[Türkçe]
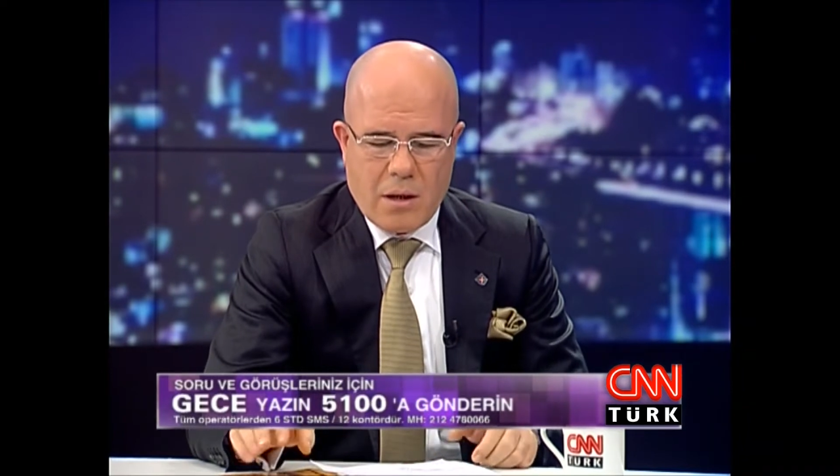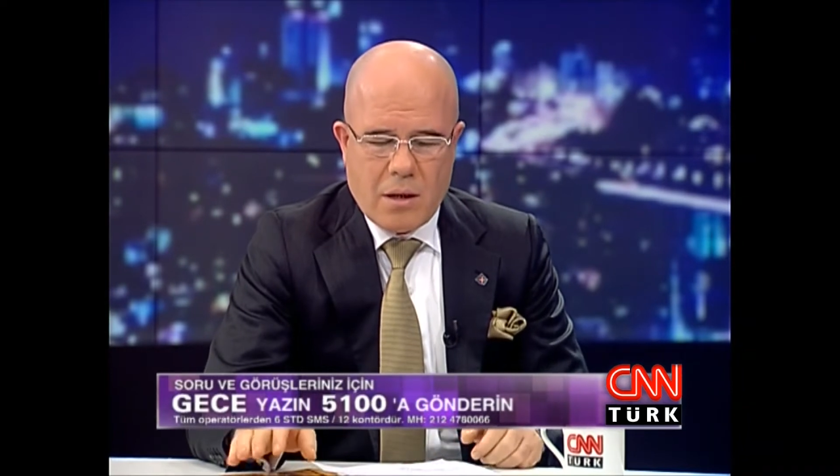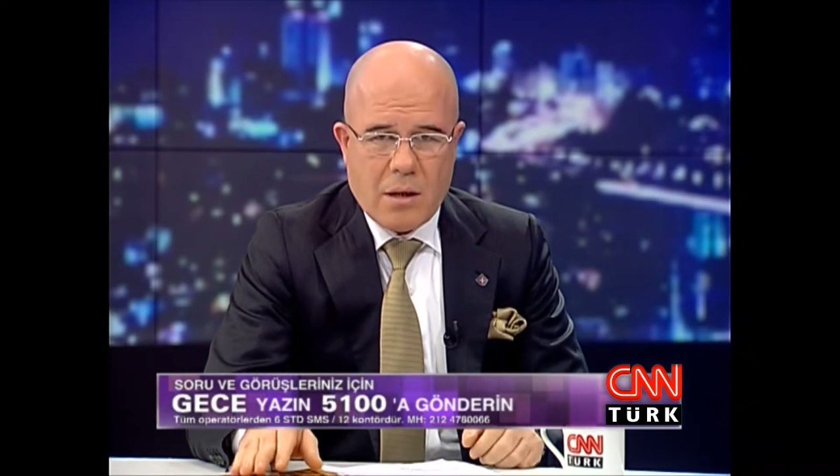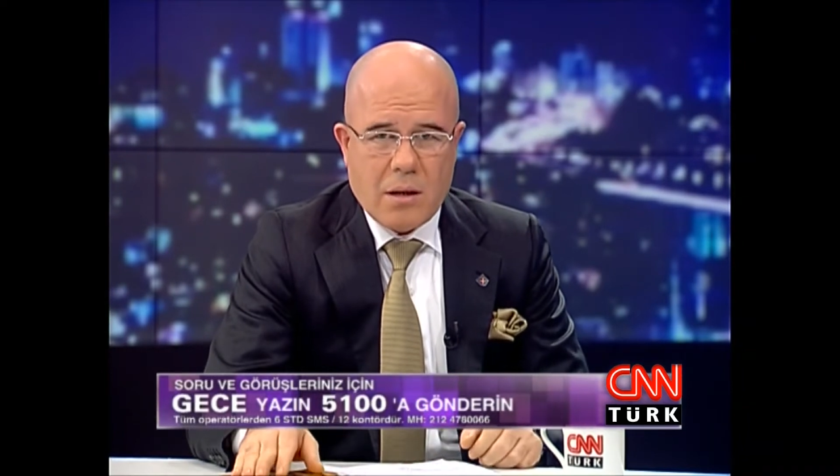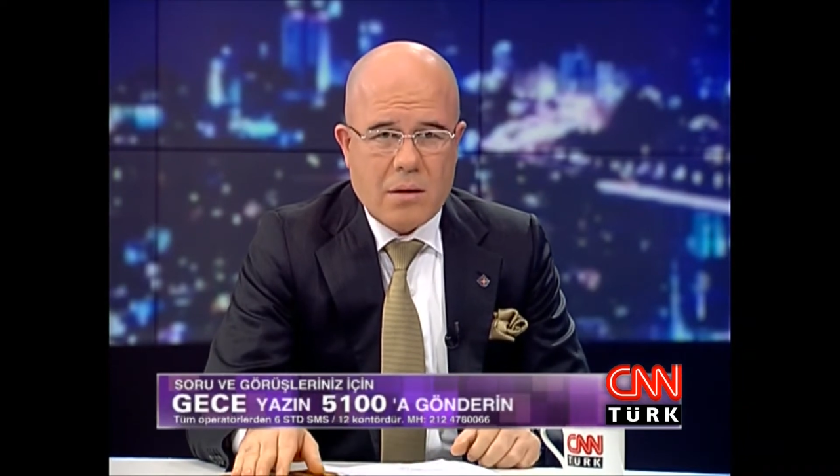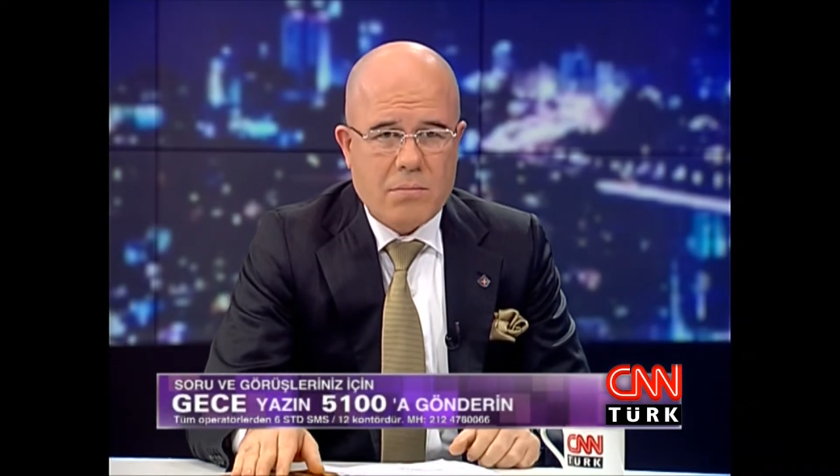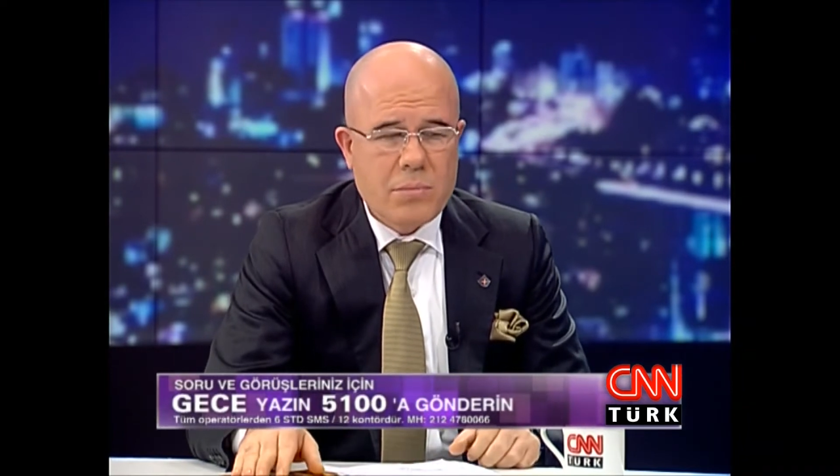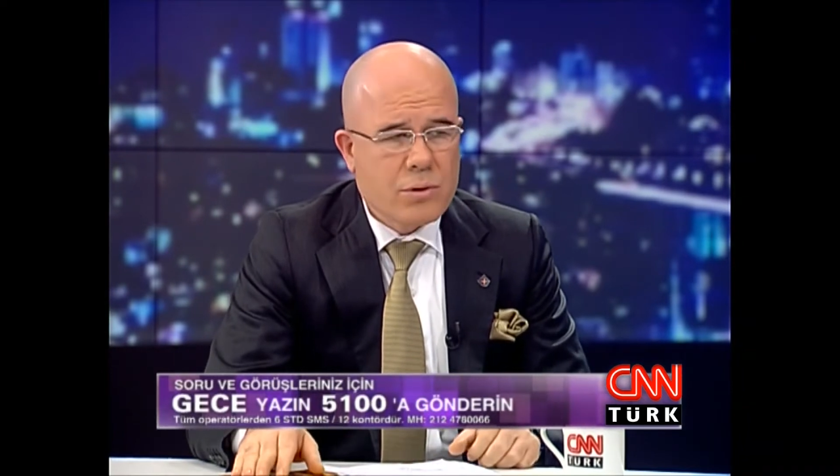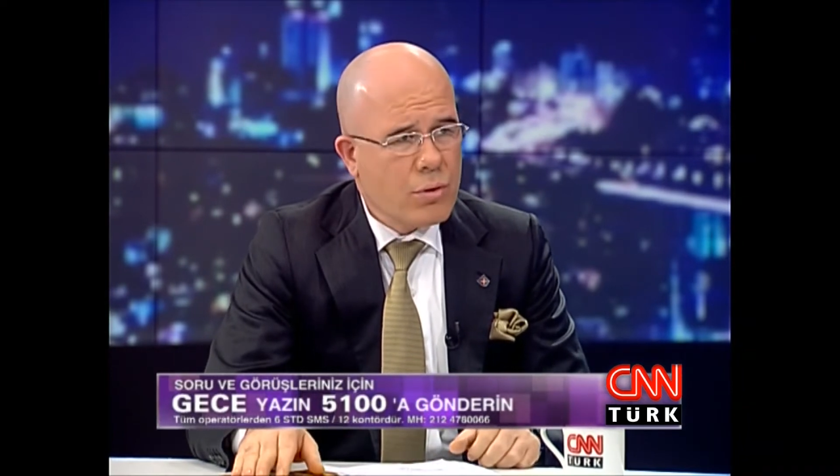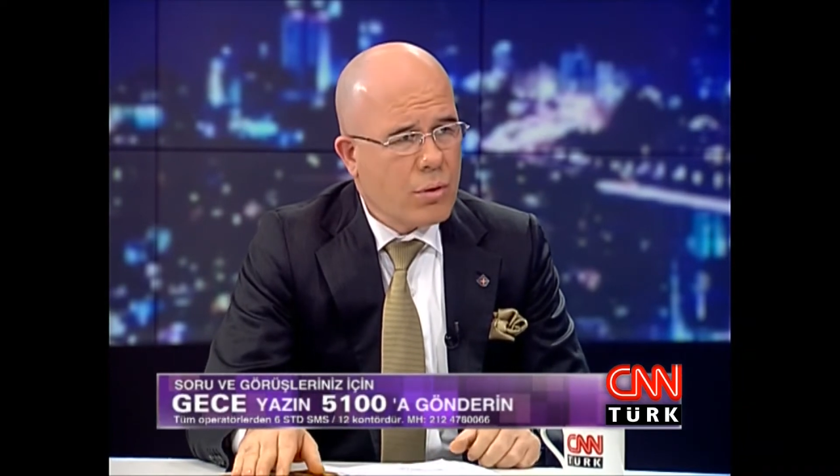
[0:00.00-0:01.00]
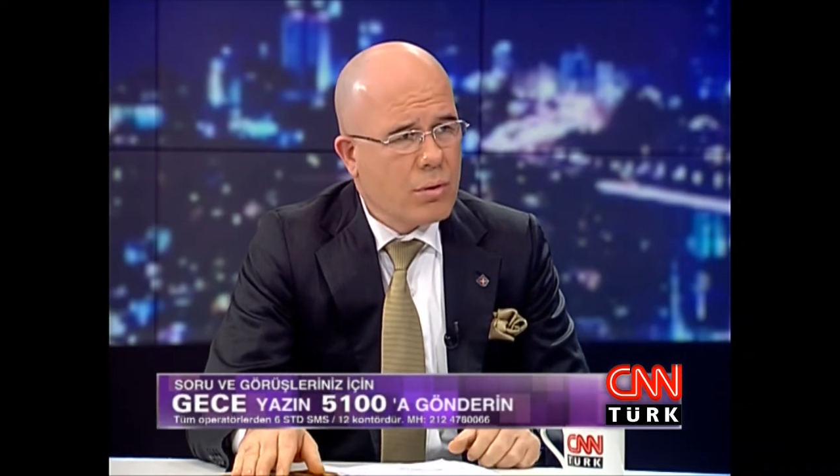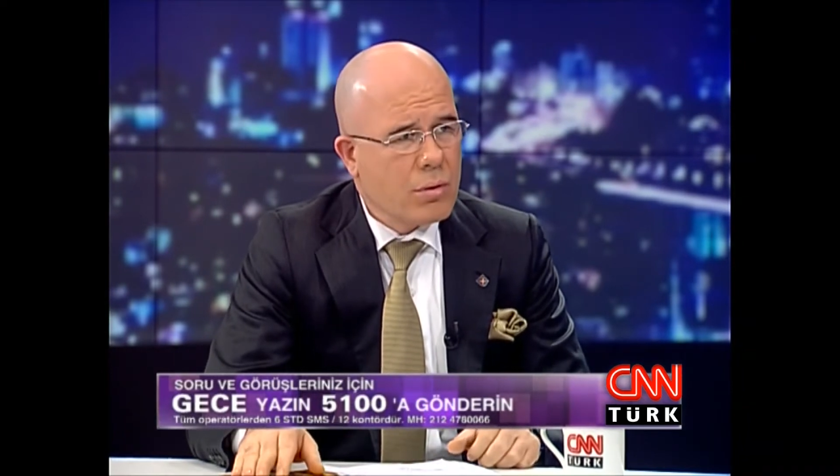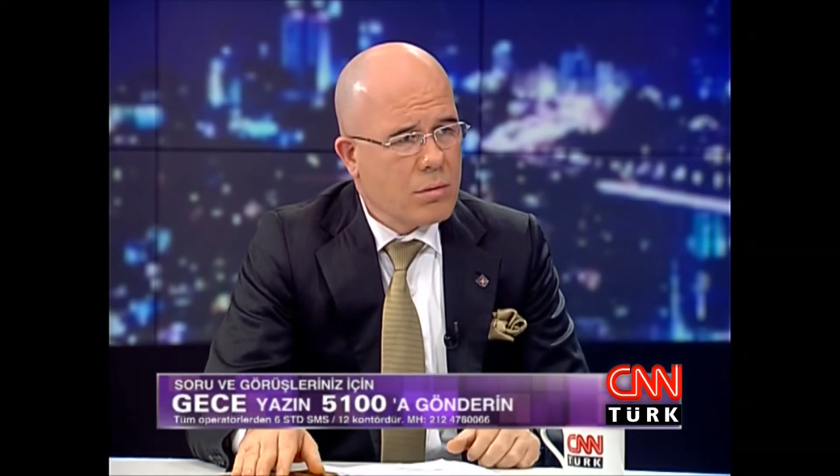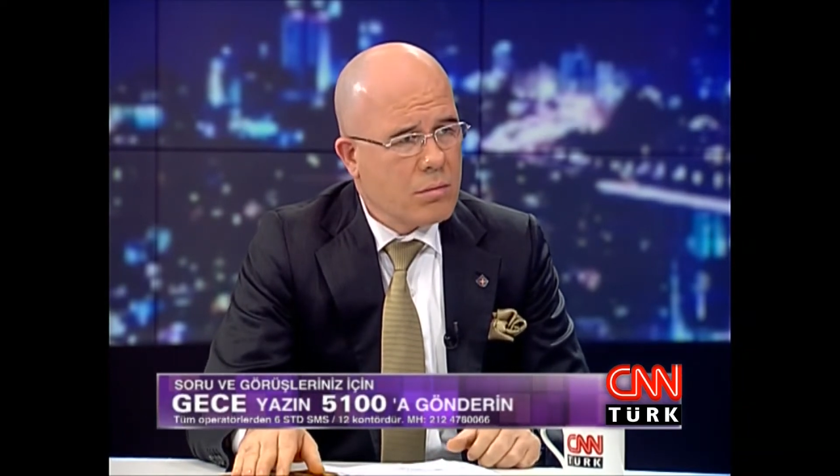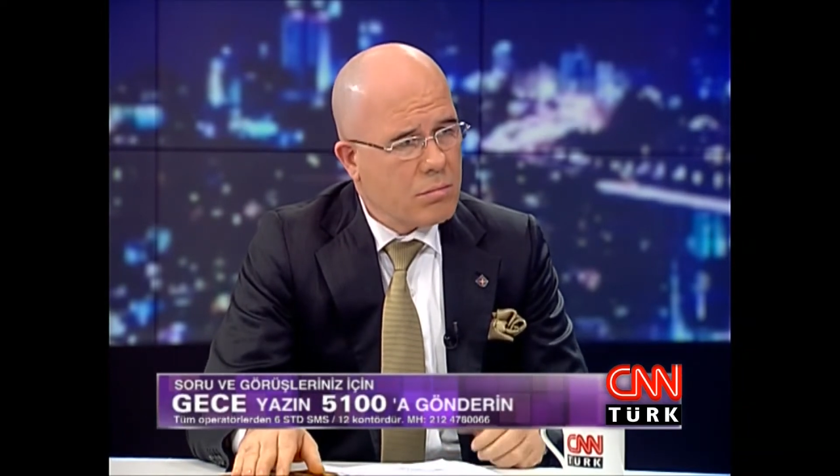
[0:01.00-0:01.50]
e, birçok